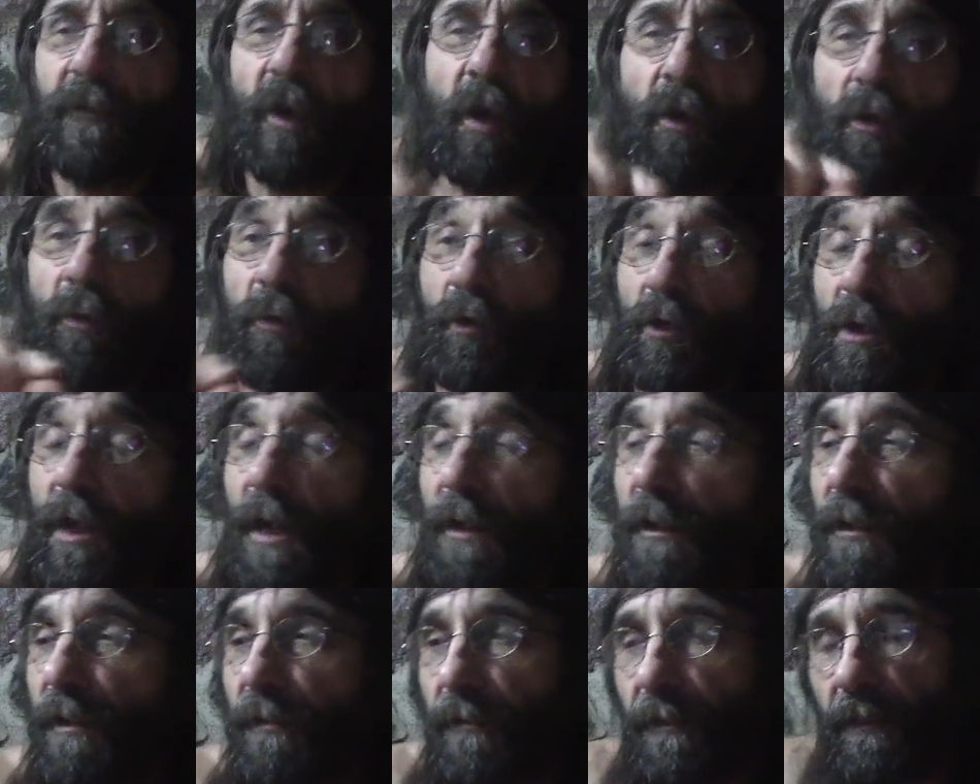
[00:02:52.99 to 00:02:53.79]
Os voy a
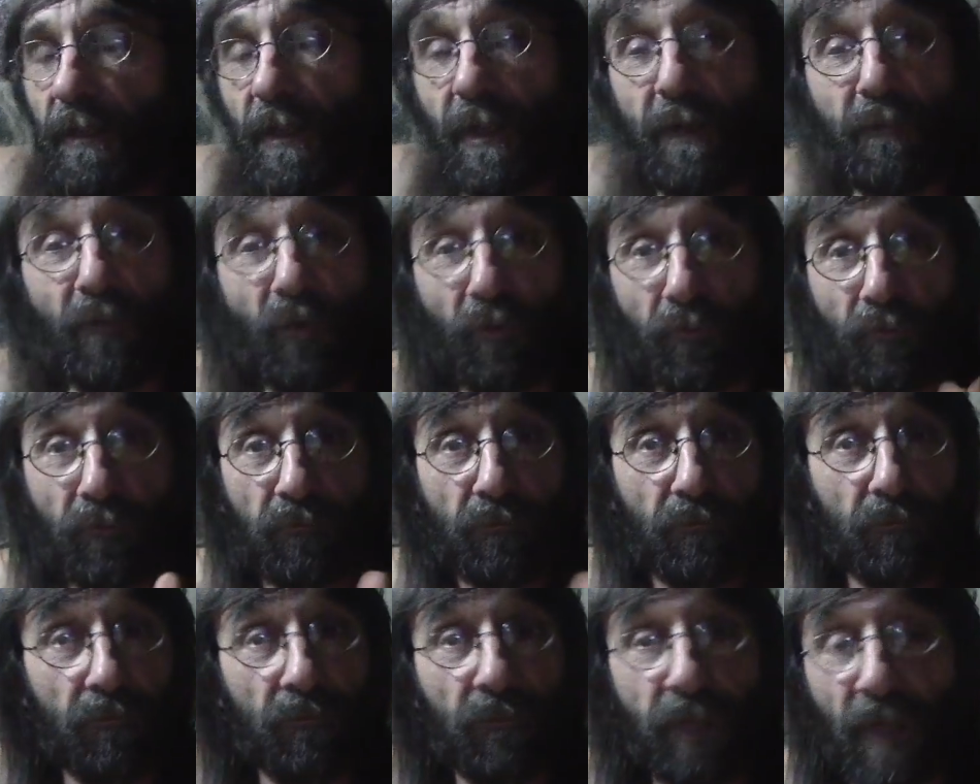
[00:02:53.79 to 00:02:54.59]
hacer, digamos,
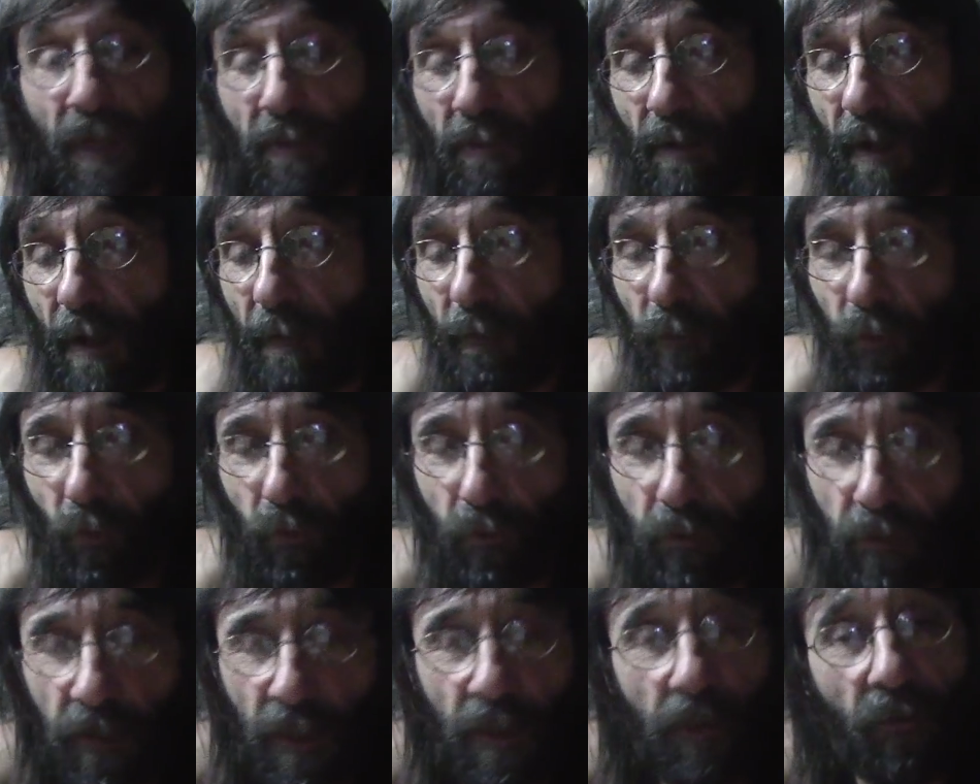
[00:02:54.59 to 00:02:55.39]
un breve
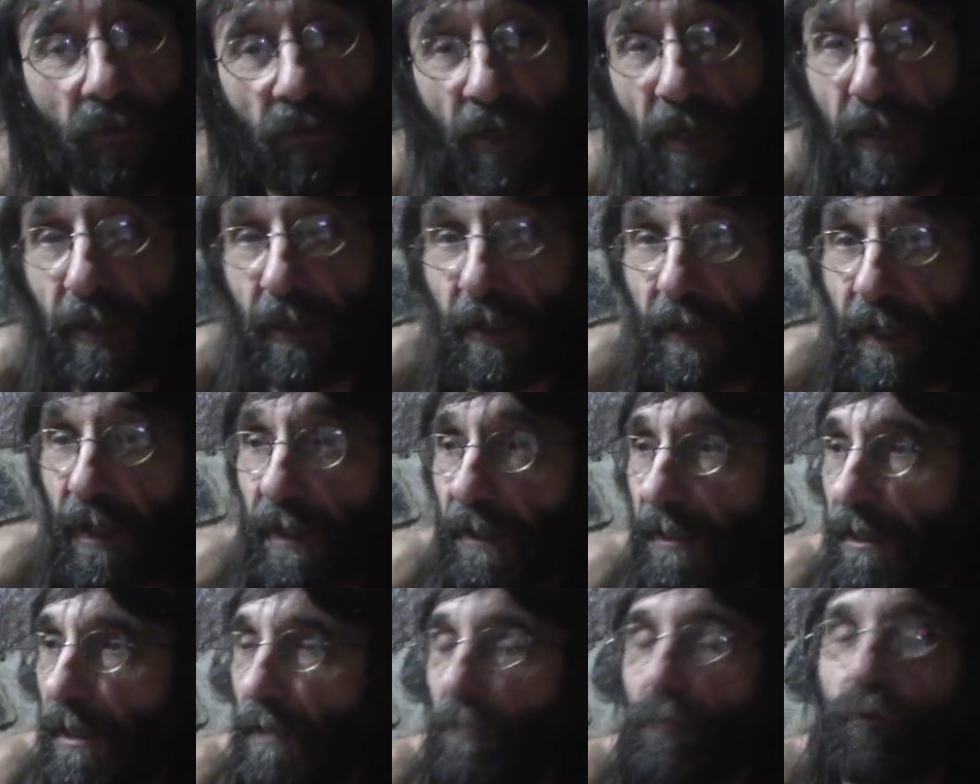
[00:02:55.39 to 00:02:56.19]
apunte, los que
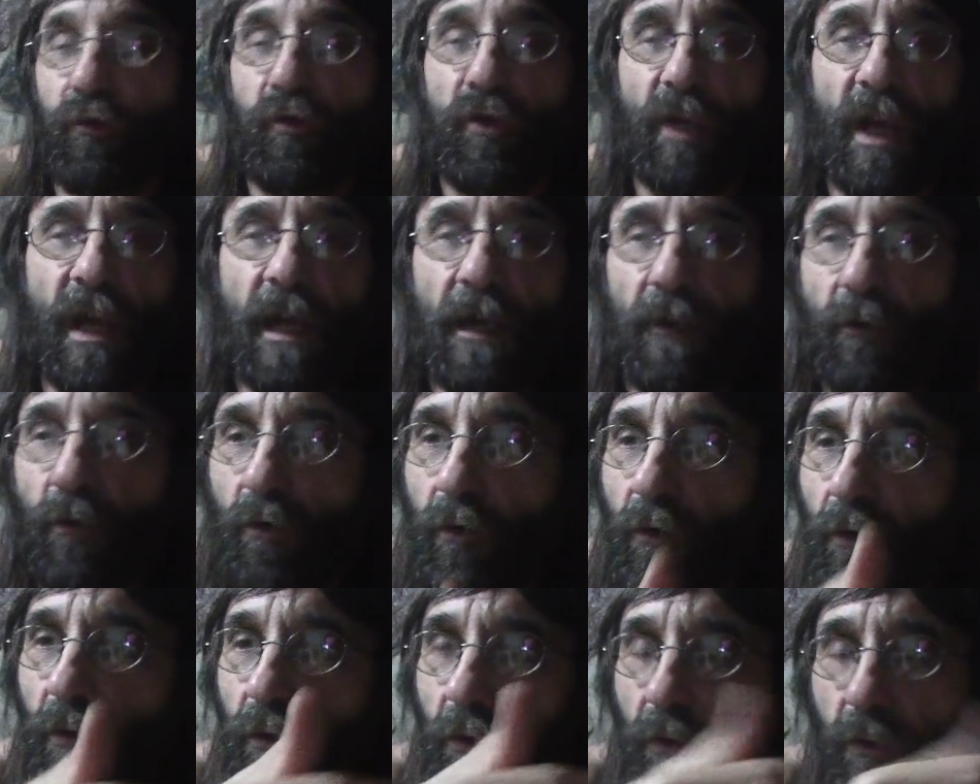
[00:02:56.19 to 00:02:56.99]
queráis escuchar
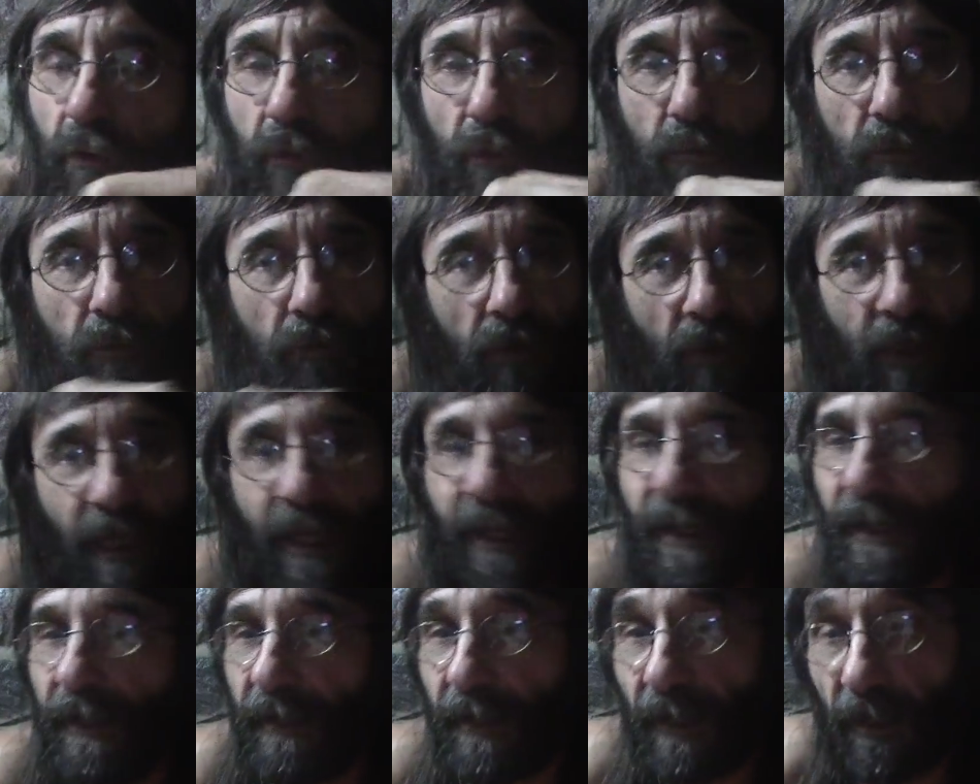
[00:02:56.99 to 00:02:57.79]
o
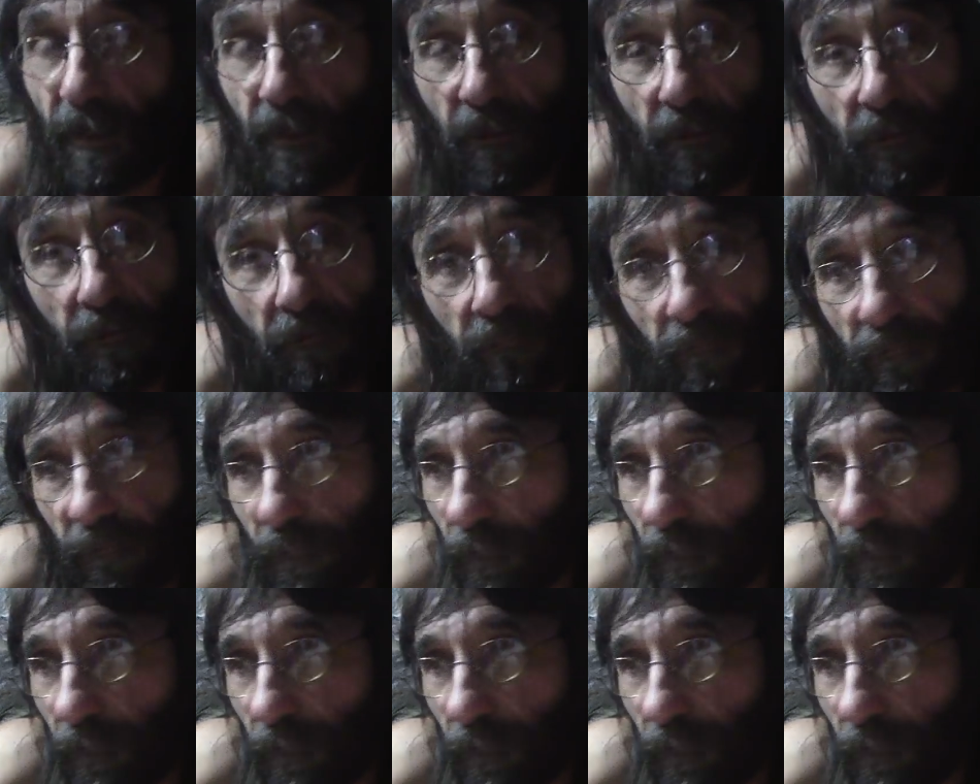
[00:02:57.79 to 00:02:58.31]
leer el,